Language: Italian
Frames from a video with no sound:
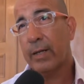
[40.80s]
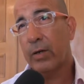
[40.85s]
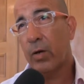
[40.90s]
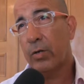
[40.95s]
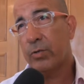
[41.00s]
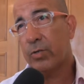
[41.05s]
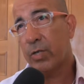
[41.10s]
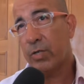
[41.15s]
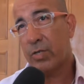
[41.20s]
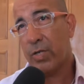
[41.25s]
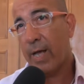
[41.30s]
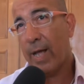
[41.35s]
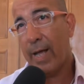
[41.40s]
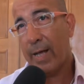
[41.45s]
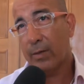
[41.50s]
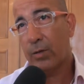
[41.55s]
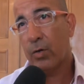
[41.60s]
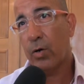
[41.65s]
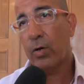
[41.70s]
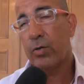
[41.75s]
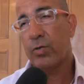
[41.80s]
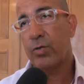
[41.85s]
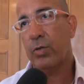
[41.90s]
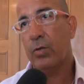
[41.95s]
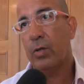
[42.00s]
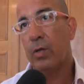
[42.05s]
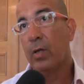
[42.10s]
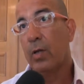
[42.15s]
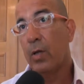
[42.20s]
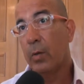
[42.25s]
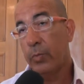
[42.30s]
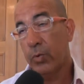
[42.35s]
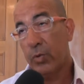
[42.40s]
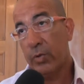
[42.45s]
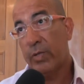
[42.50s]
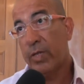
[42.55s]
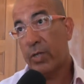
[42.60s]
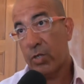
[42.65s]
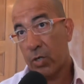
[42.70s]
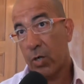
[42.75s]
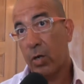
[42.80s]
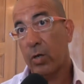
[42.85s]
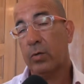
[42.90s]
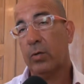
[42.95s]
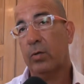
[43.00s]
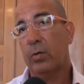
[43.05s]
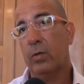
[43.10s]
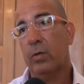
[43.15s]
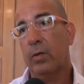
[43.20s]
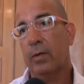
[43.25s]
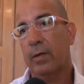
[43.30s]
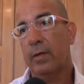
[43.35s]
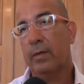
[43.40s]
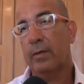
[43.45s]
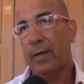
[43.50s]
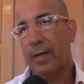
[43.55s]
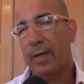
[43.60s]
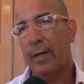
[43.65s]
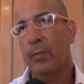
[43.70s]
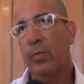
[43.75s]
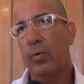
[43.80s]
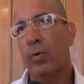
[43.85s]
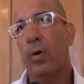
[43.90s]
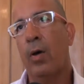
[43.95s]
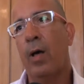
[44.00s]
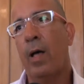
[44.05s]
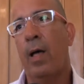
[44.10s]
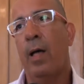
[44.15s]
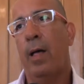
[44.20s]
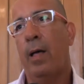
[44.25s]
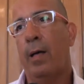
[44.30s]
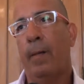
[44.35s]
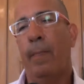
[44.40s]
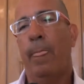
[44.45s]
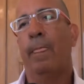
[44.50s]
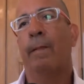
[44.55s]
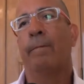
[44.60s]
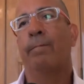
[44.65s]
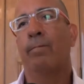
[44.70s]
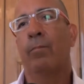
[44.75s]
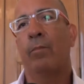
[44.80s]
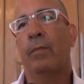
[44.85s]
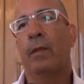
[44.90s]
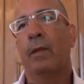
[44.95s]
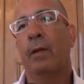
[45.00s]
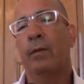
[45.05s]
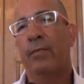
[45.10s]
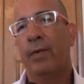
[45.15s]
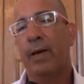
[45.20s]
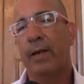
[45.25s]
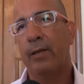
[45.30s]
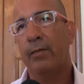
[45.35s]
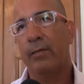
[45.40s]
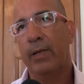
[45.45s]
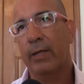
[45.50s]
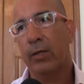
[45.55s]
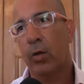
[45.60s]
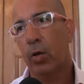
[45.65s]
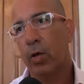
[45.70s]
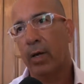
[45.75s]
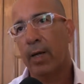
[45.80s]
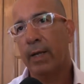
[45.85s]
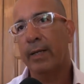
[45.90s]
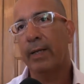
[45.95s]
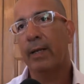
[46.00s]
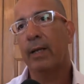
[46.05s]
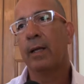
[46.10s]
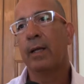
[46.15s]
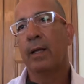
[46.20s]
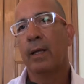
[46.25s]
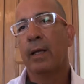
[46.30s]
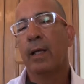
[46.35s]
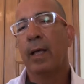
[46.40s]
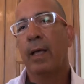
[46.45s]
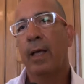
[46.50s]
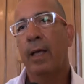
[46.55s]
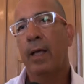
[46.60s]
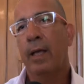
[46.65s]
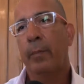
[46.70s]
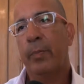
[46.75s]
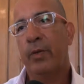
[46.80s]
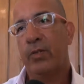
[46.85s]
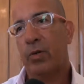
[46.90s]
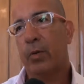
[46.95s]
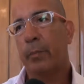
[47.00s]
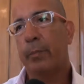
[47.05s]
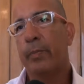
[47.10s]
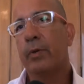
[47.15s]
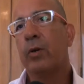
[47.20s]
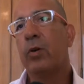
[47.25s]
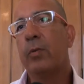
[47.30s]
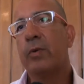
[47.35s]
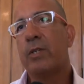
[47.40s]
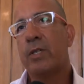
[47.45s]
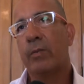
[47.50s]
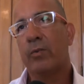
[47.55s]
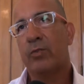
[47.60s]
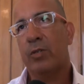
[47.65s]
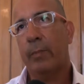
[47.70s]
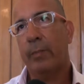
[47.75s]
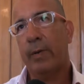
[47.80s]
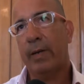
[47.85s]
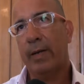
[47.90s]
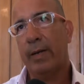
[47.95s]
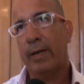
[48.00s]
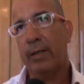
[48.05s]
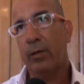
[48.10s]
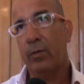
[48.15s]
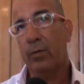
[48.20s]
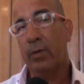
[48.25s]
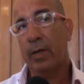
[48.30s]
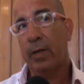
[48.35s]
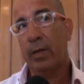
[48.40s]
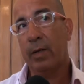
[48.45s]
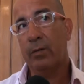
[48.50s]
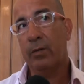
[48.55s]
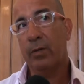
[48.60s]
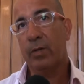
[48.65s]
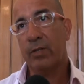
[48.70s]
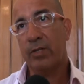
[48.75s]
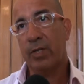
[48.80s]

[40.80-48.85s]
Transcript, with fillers: alloggi già ad oggi, più i 18 che andremo a, mm, a fare in via Dogali eh, perciò cominciamo già a parlare di una, di una